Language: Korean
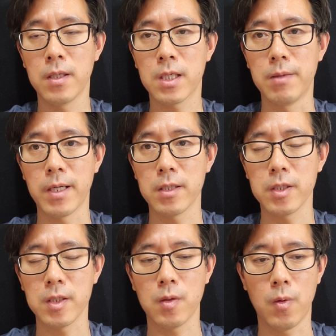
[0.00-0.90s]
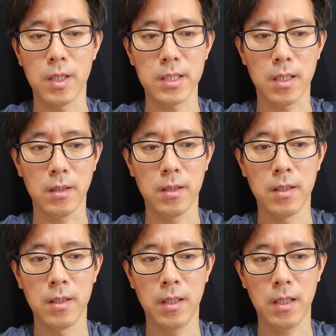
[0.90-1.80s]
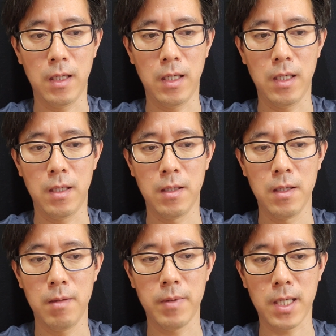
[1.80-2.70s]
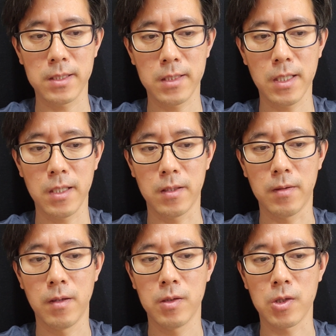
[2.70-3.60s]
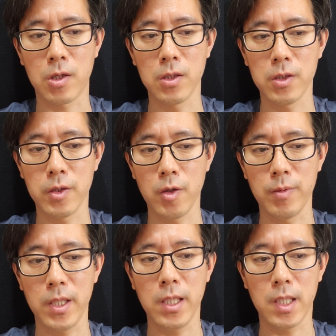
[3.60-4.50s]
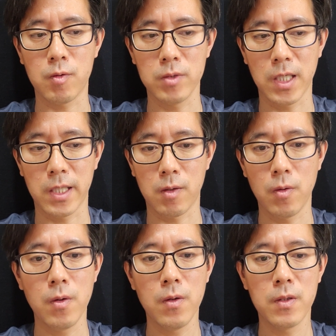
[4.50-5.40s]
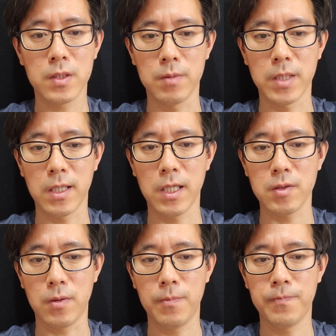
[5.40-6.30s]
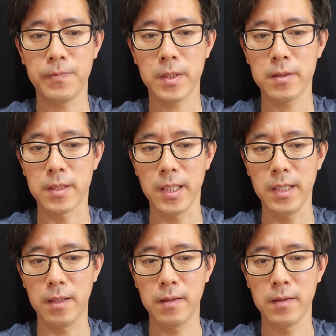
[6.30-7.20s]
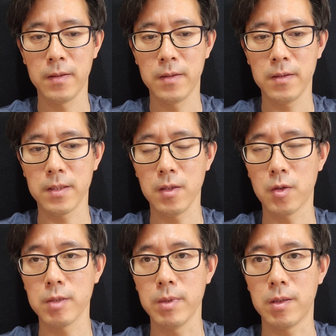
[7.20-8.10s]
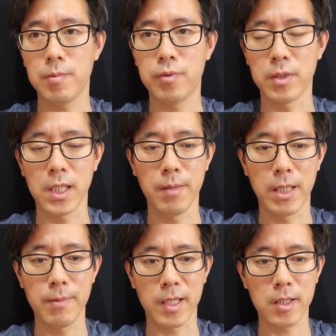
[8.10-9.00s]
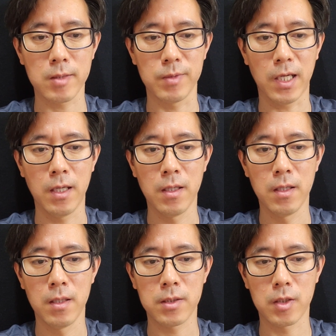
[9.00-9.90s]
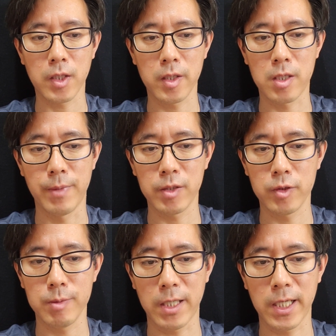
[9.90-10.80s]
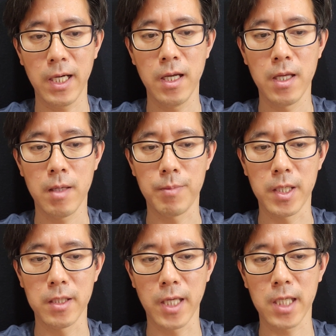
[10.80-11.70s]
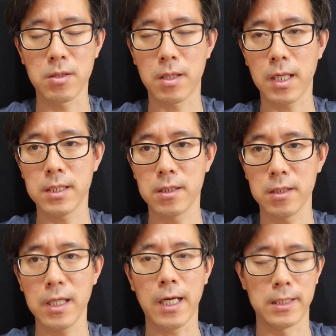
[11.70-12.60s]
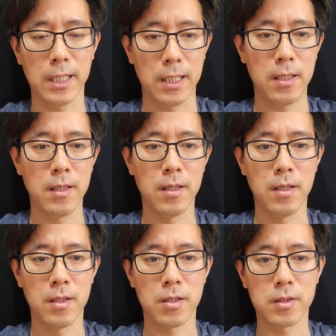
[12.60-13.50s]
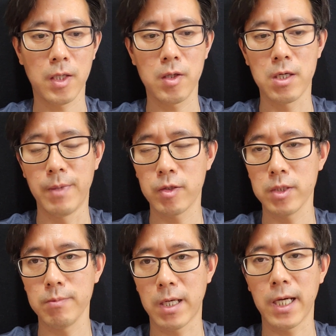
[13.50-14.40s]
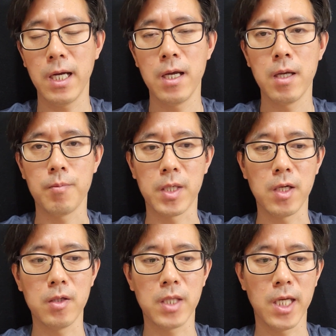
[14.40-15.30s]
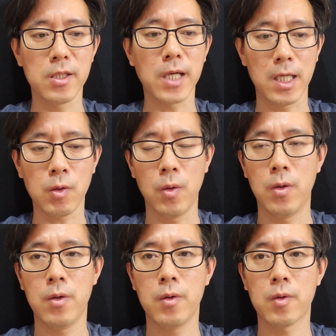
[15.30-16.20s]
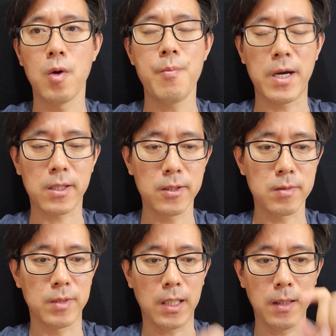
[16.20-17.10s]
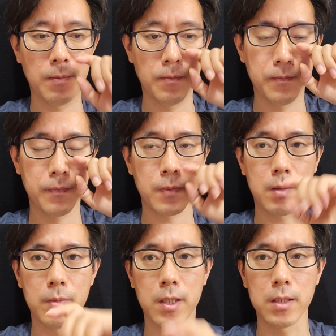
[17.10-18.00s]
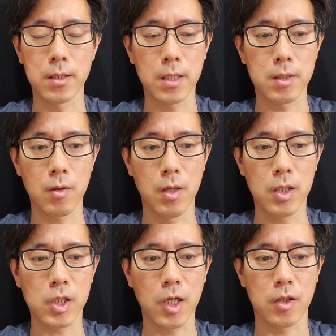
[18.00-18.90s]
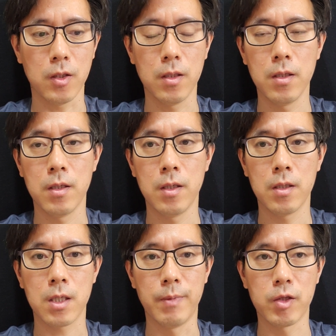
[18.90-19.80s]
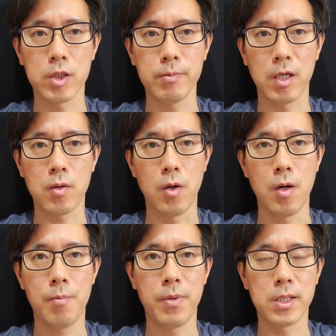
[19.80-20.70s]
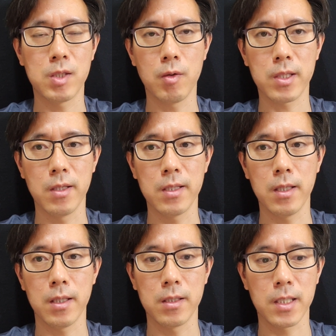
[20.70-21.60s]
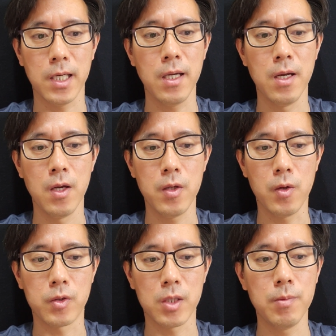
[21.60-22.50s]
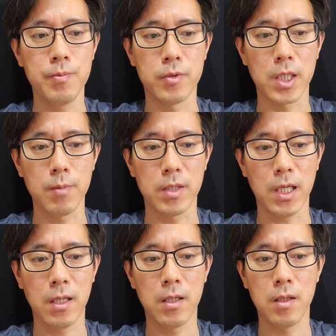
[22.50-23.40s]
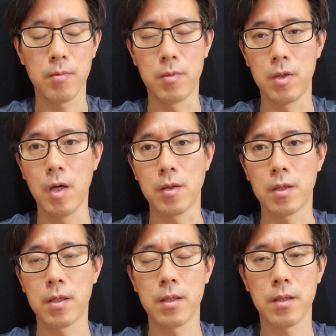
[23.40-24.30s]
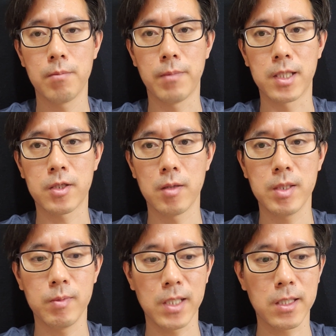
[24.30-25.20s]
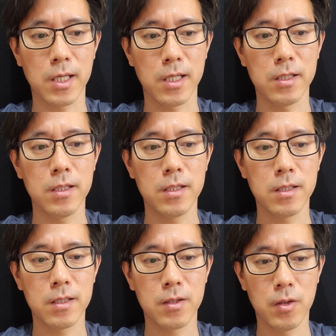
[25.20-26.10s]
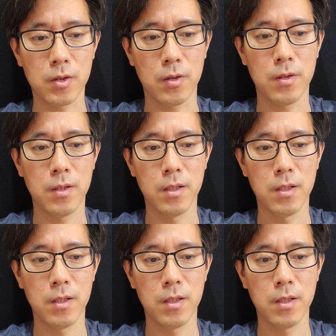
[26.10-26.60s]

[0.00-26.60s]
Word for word: 그 말을 들은 오 과장은 아 바깥 세상에는 더큰 어려움이 있구나라고 짐작을 하죠. 근데, 근데 요즘은 분위기가 많이 바뀌었습니다. 절대로 그만두지 마라, 밀어내기 전까지는이 아니라, 절대로 그만두지 마라, 밀어내더라도로 바뀌었습니다. 밀어내더라도 어떻게든 그만두지 말고 버티고 견뎌야 되는 게 요즘 분위기입니다. 물론, 말처럼 쉽지 않다라는 거죠.